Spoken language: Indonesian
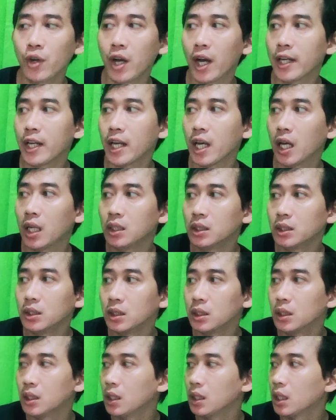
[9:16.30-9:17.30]
juga ada
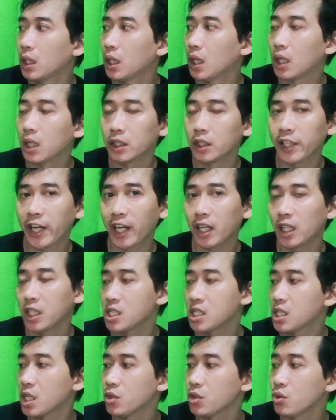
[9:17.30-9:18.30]
uh,
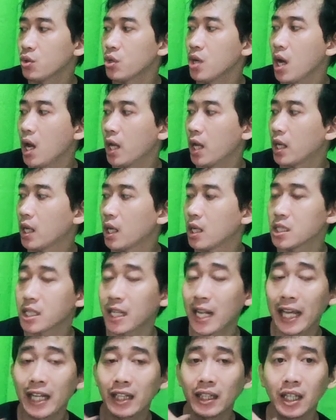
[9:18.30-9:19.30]
tracklistnya juga ada
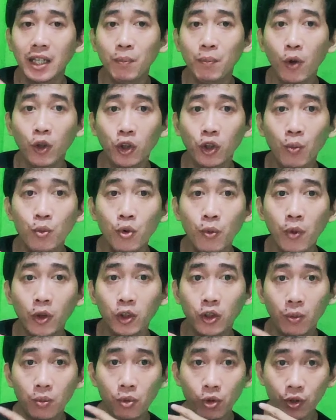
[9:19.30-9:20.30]
selain tadi foto buku
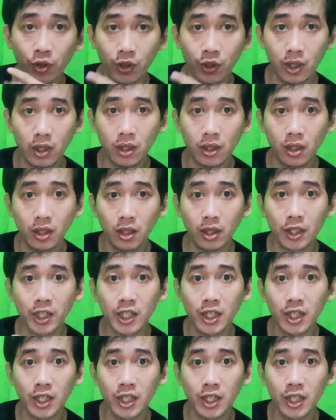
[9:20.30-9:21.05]
foto buku uh,